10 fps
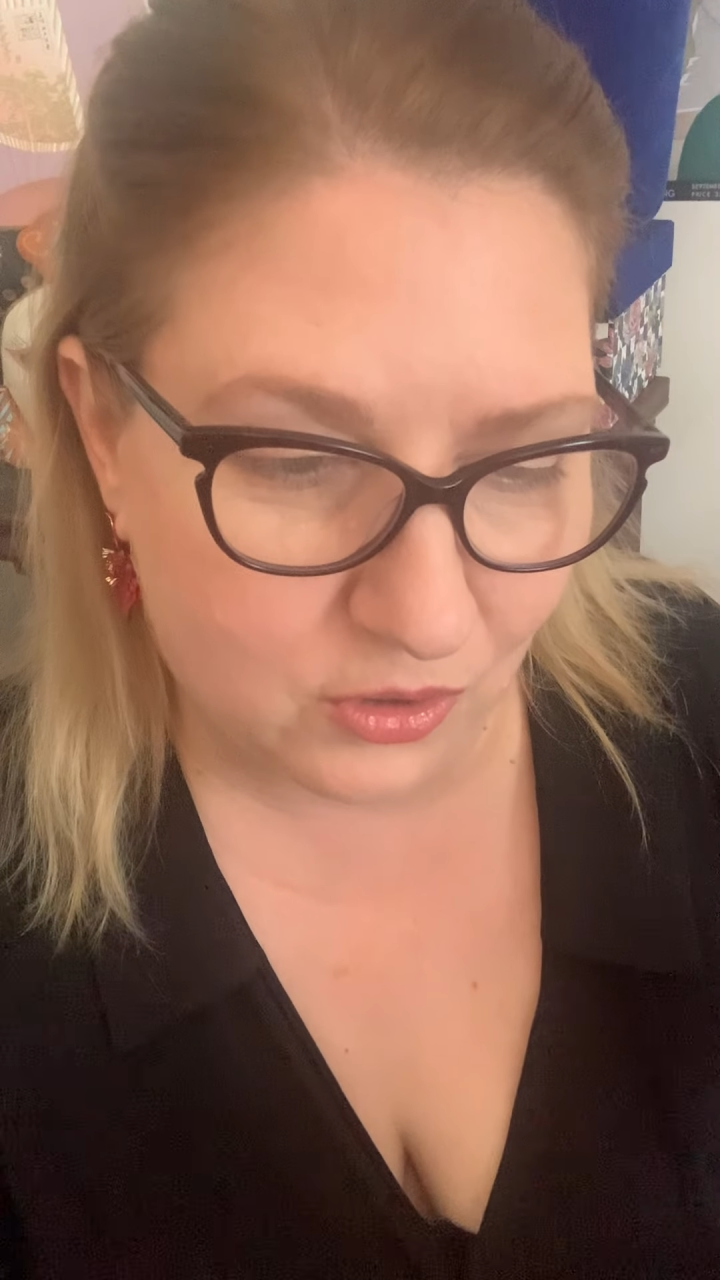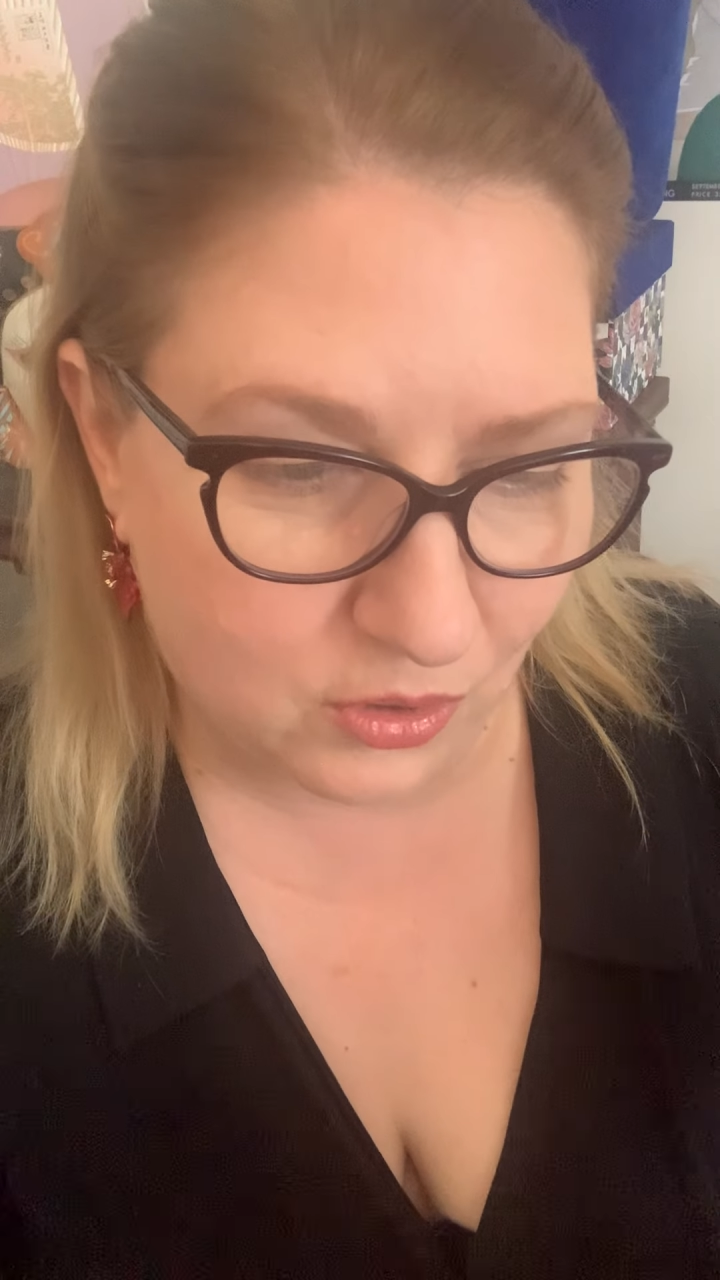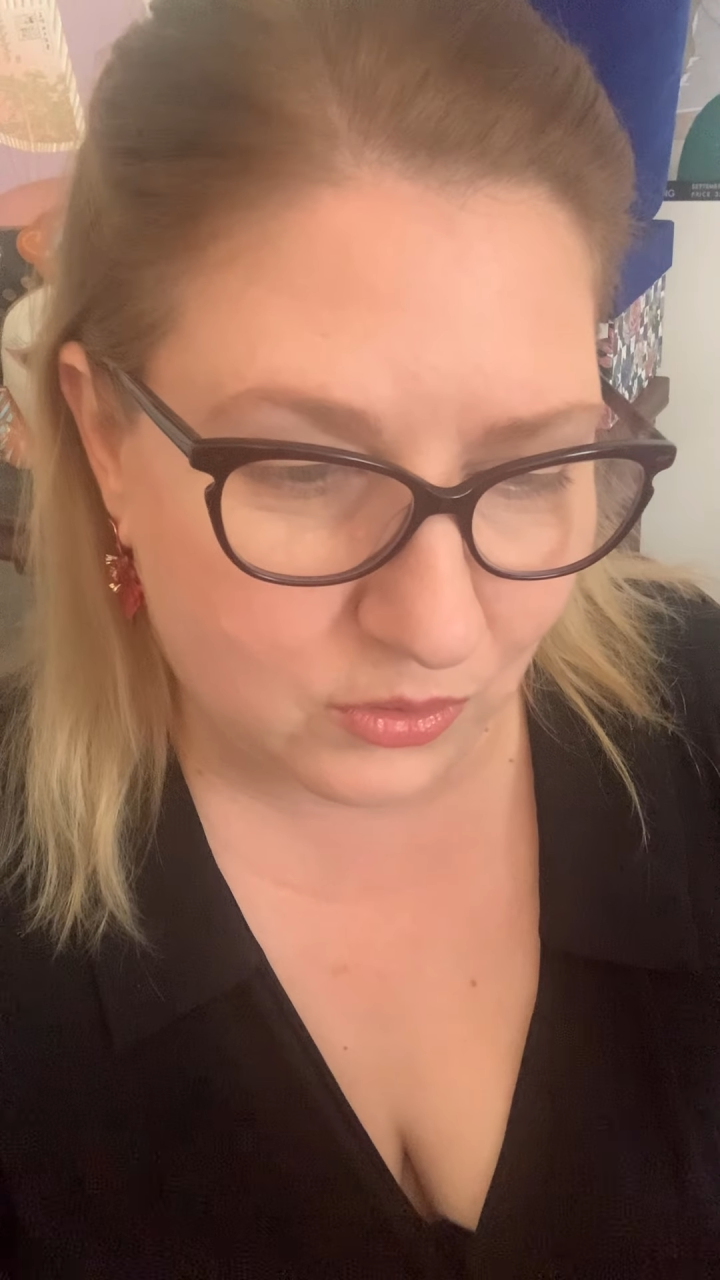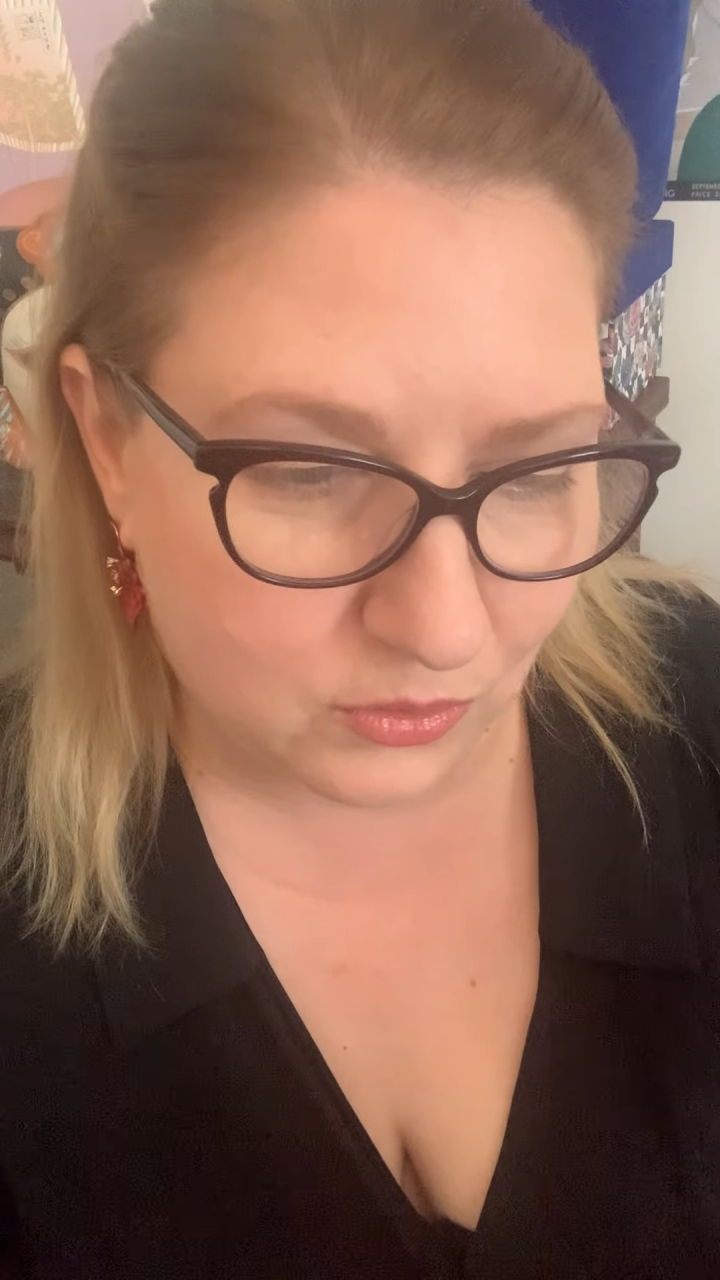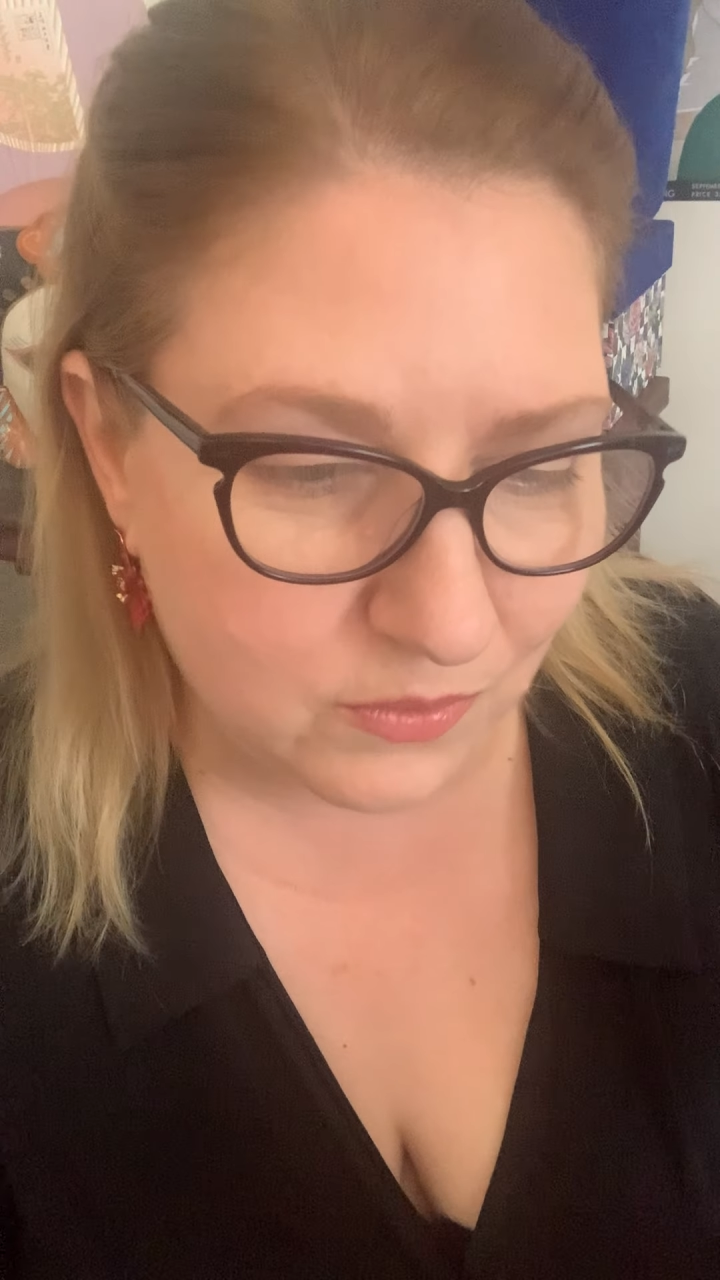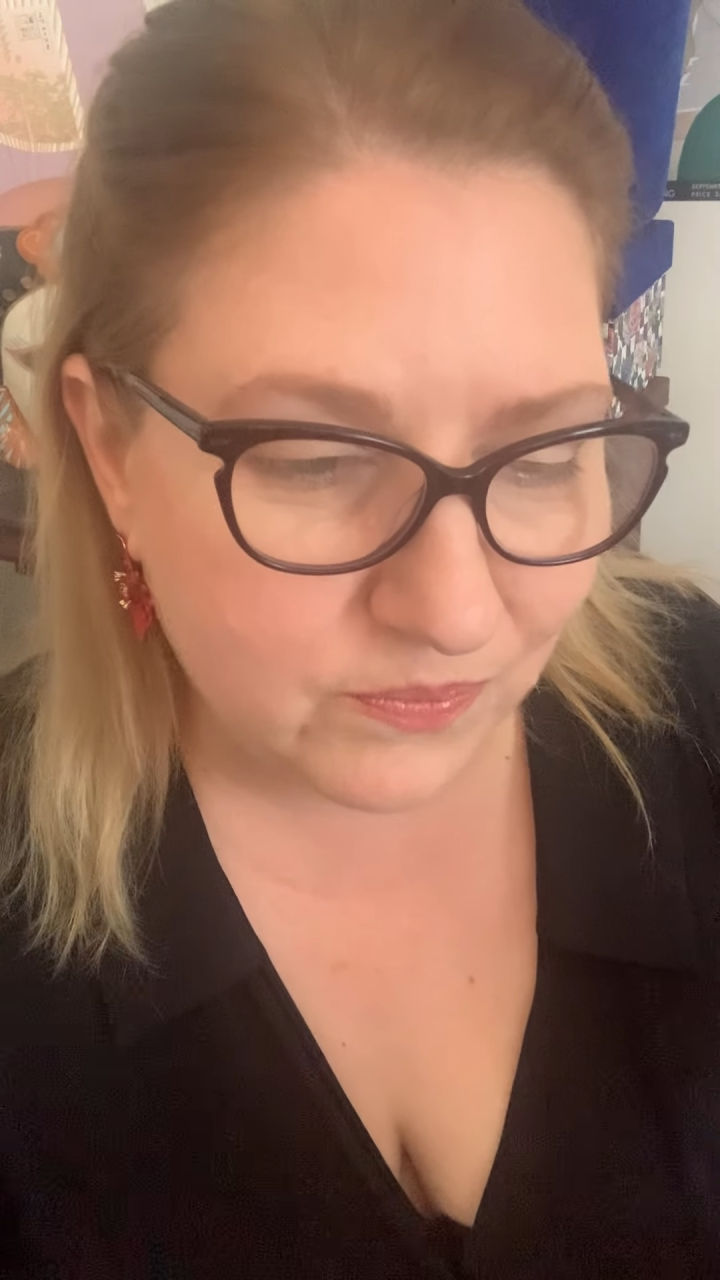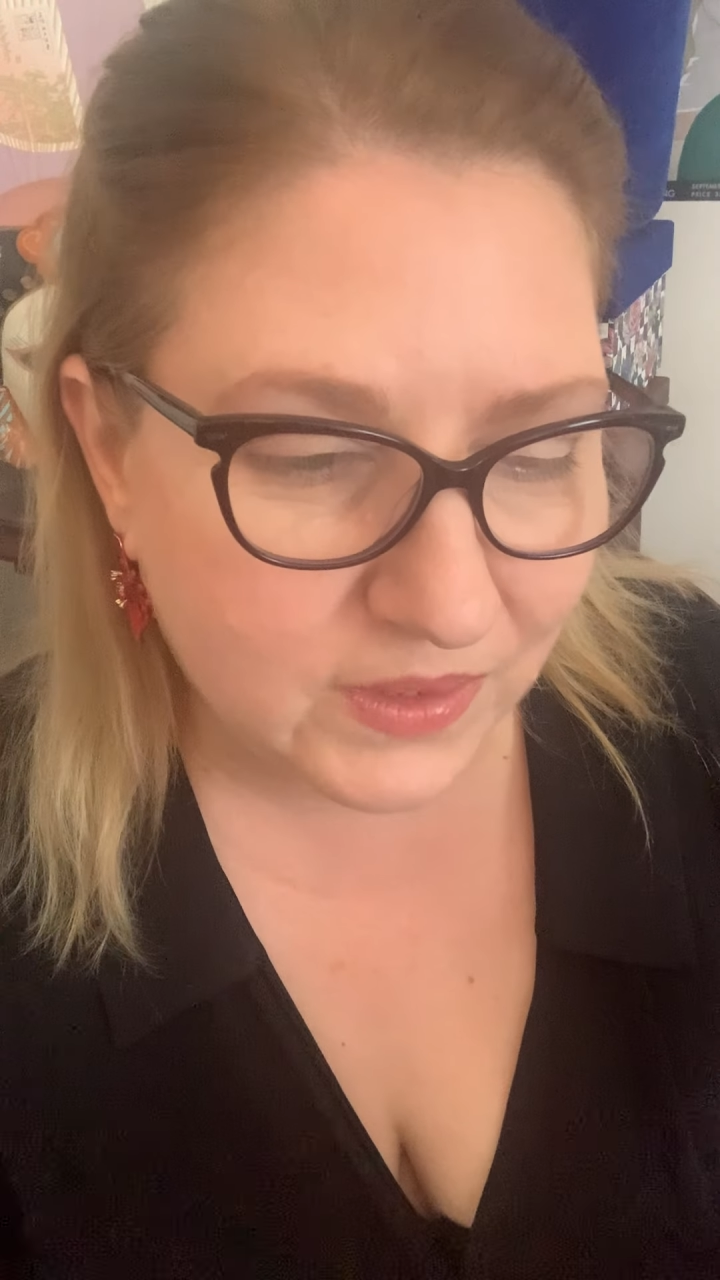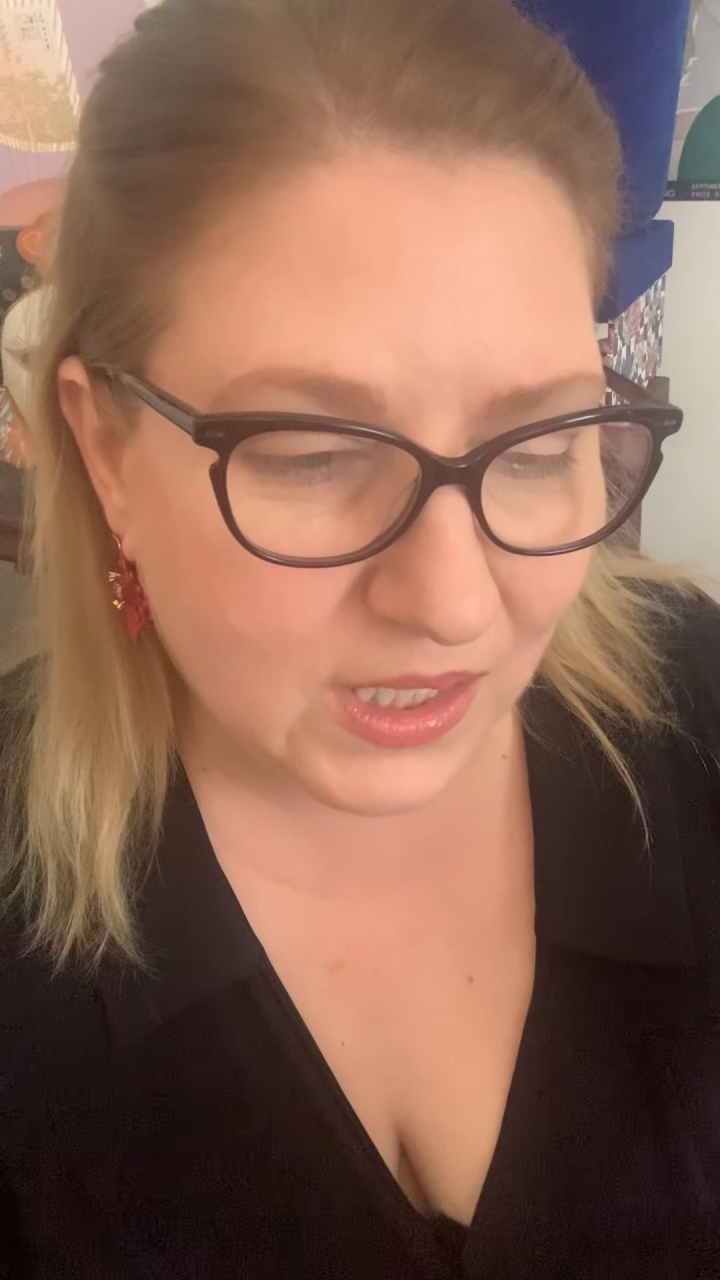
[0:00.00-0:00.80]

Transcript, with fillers: roku,